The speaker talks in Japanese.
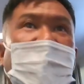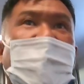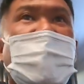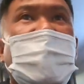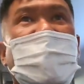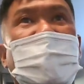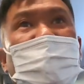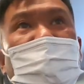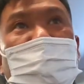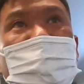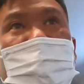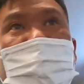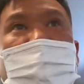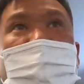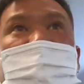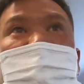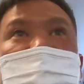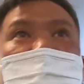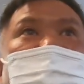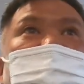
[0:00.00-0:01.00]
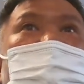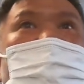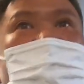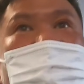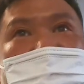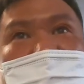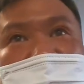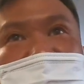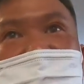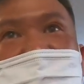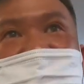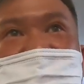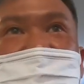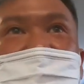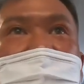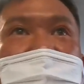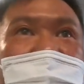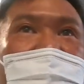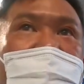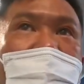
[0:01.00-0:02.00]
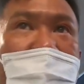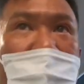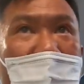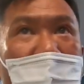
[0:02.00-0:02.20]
えー、搭乗開始時刻になりますんで